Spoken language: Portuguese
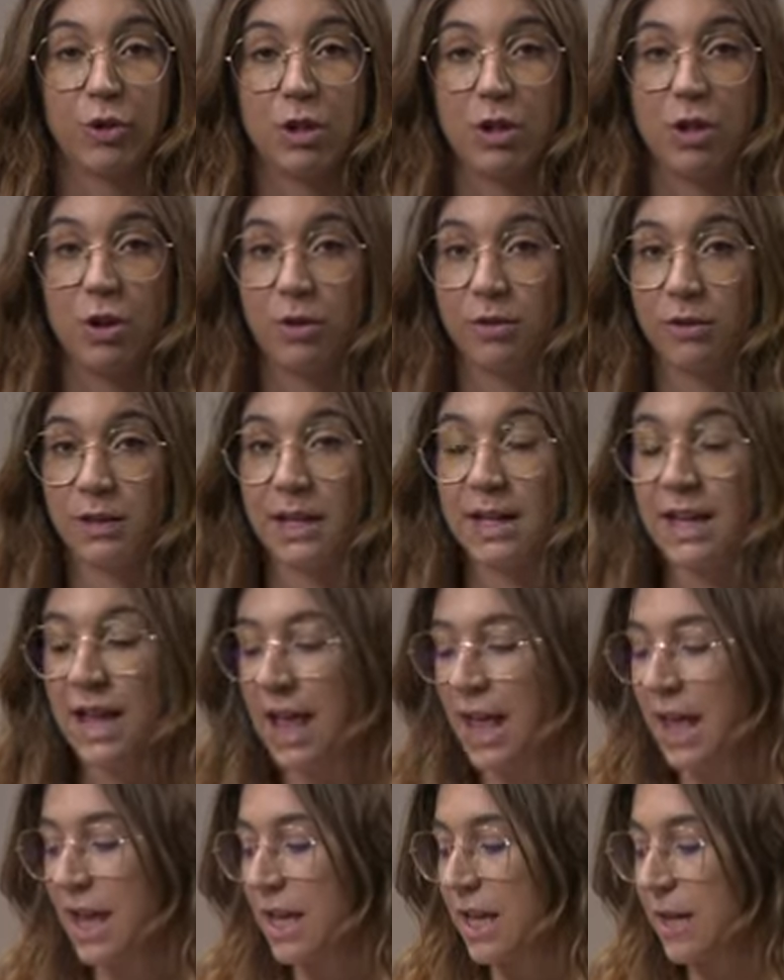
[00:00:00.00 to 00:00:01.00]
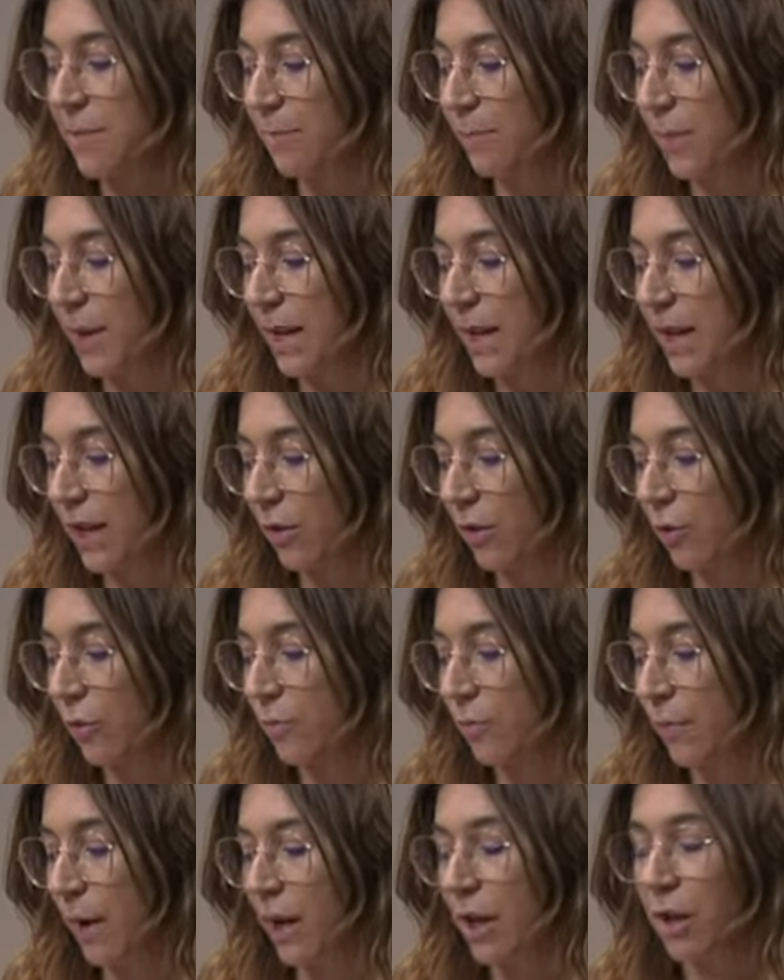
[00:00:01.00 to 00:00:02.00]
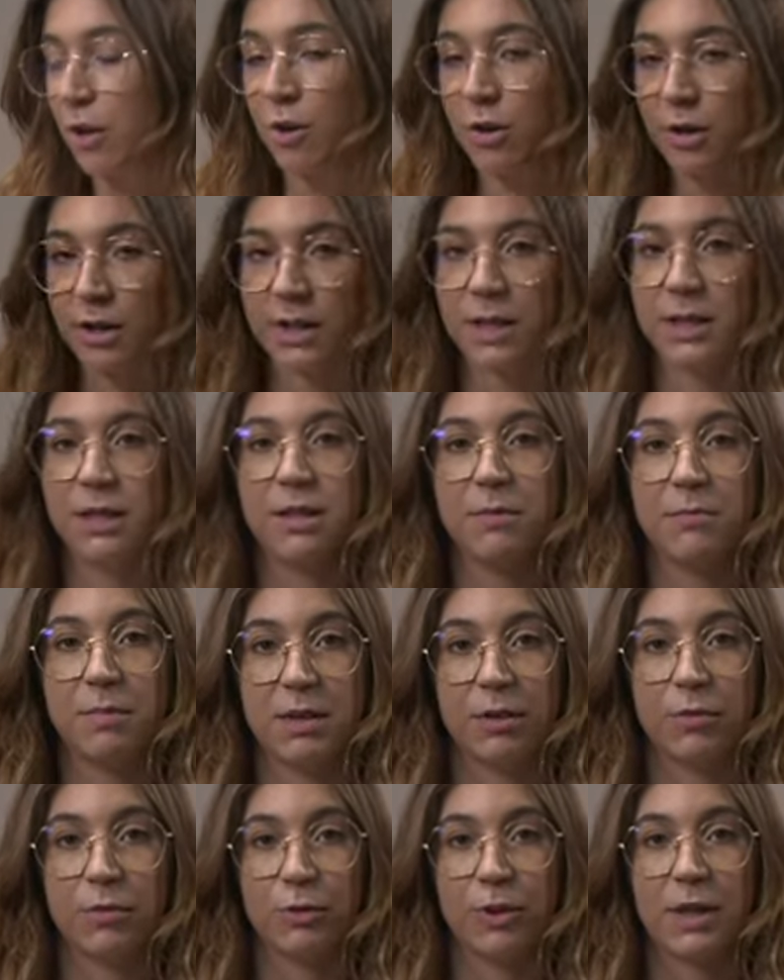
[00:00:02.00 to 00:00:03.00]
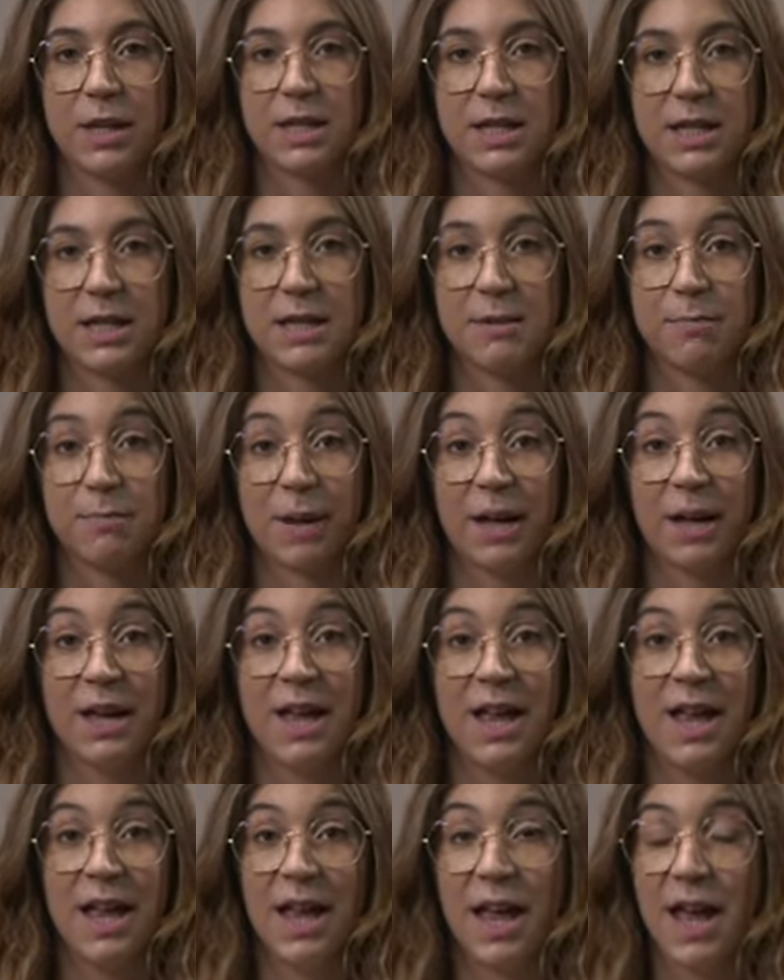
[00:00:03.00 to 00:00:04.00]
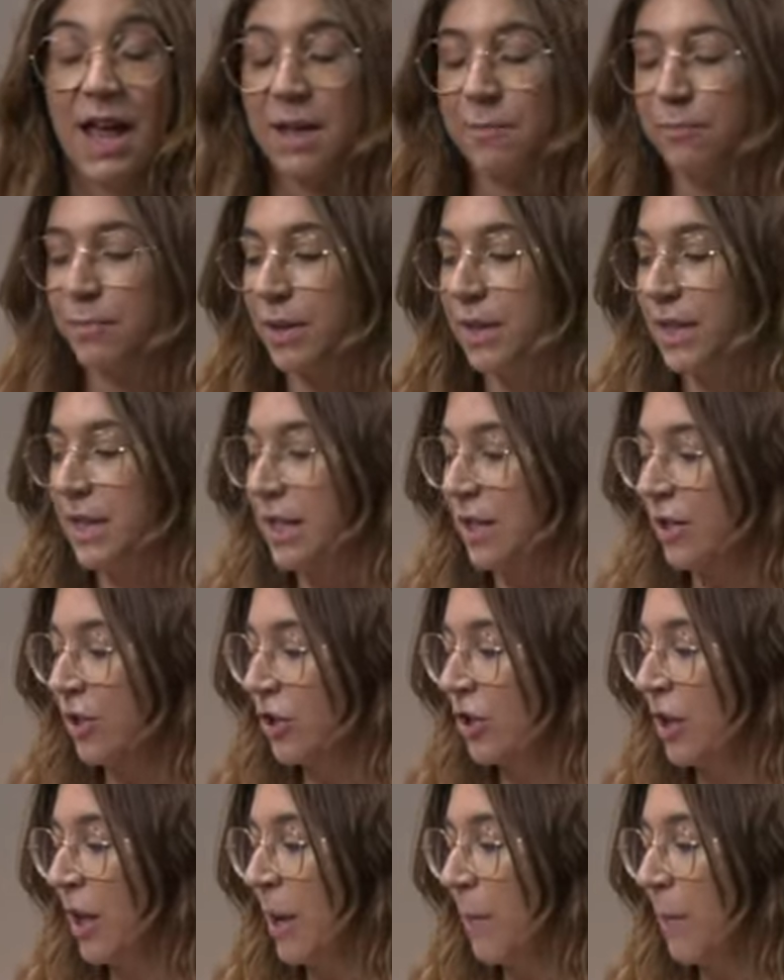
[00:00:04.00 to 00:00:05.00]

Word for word: de ontem e pede um maior rendimento da equipa. Em Paris,